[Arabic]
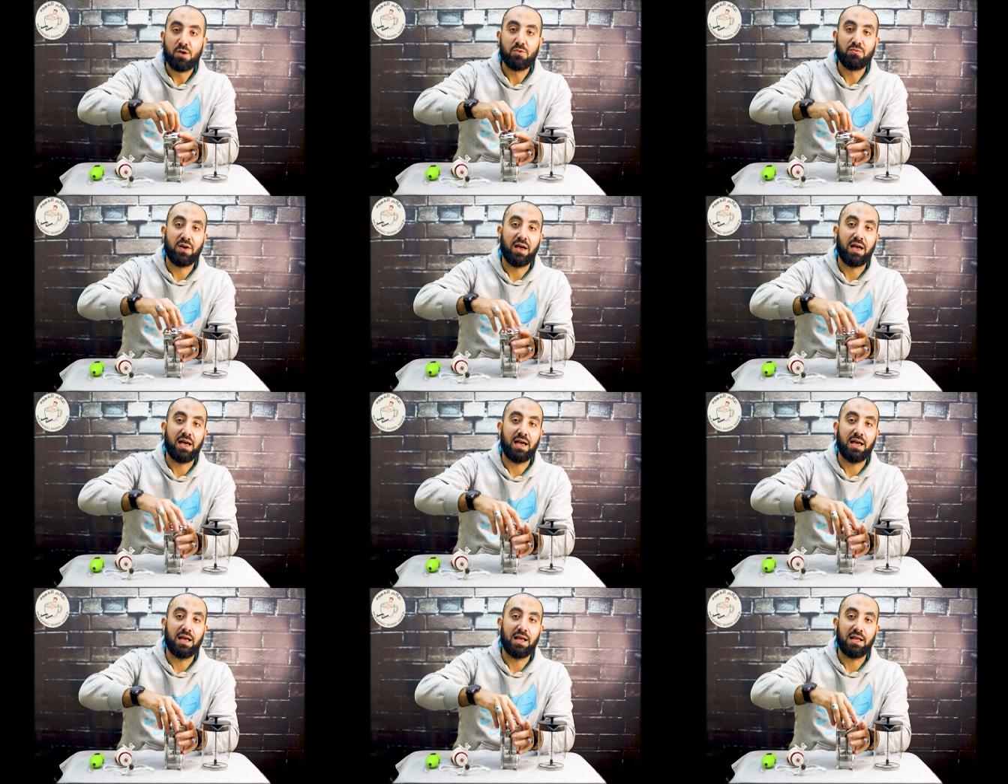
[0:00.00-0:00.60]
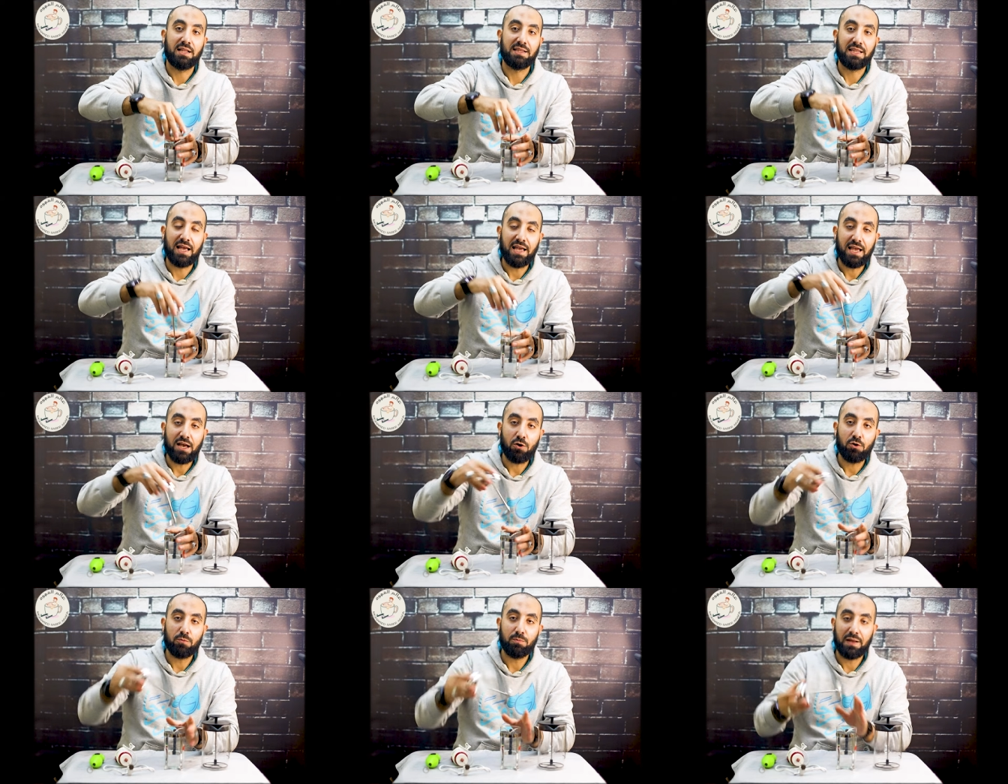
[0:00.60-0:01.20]
فده
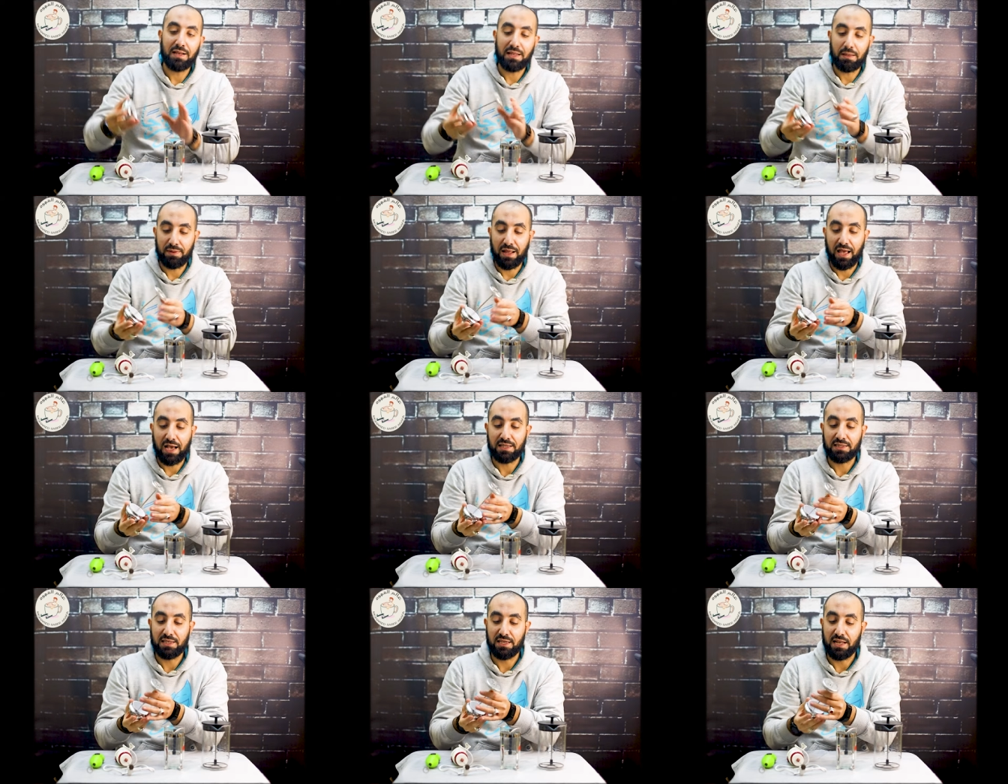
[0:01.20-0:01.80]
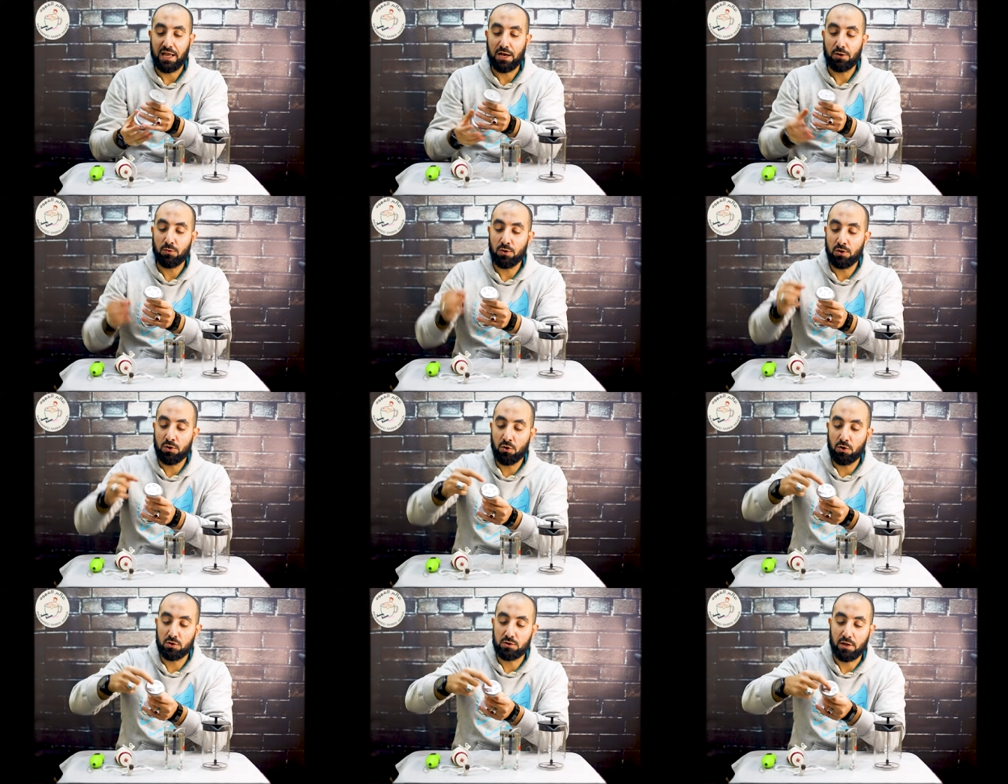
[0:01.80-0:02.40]
ياخد بالنا من حاجتين
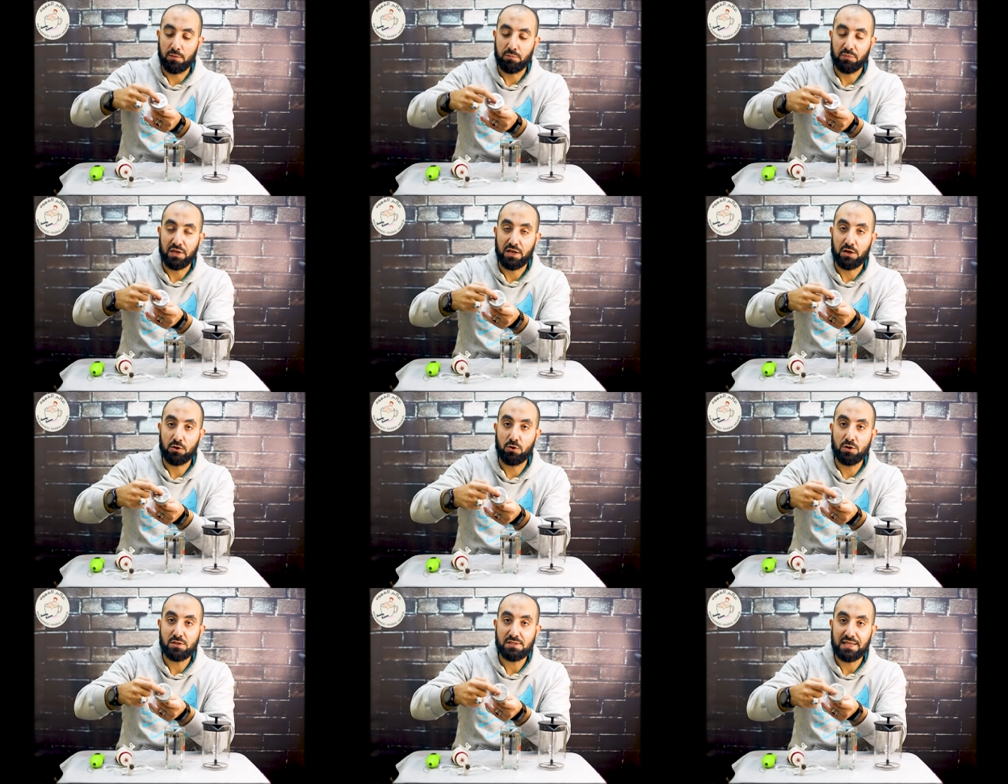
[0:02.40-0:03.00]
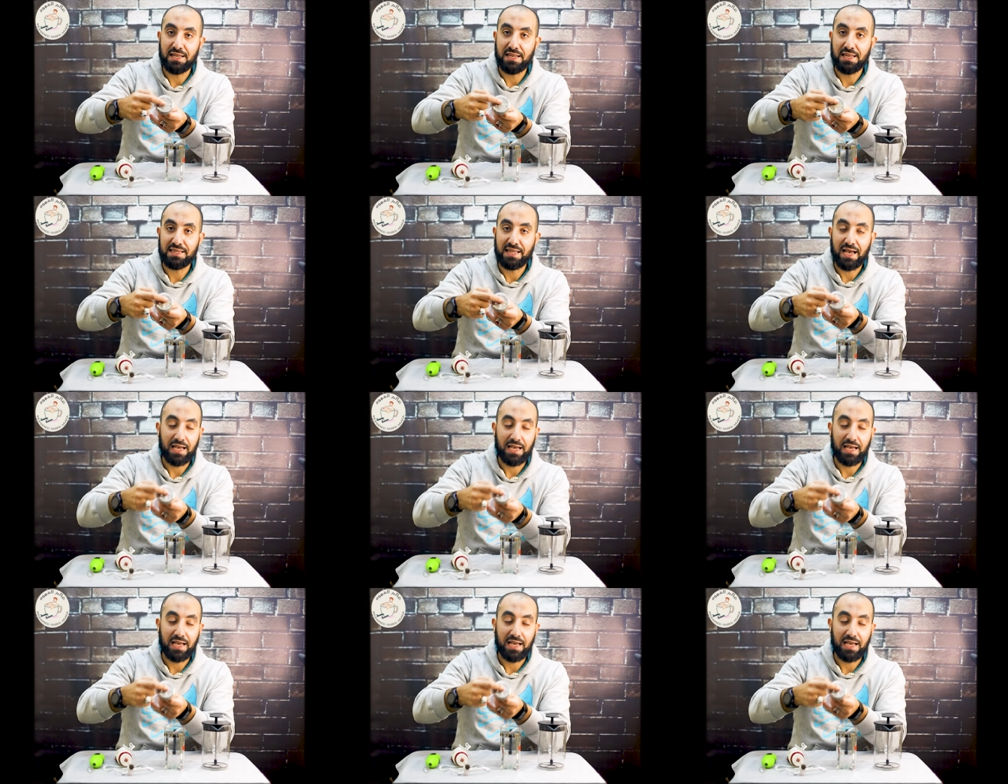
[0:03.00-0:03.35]
اول نقطه الجزء اللي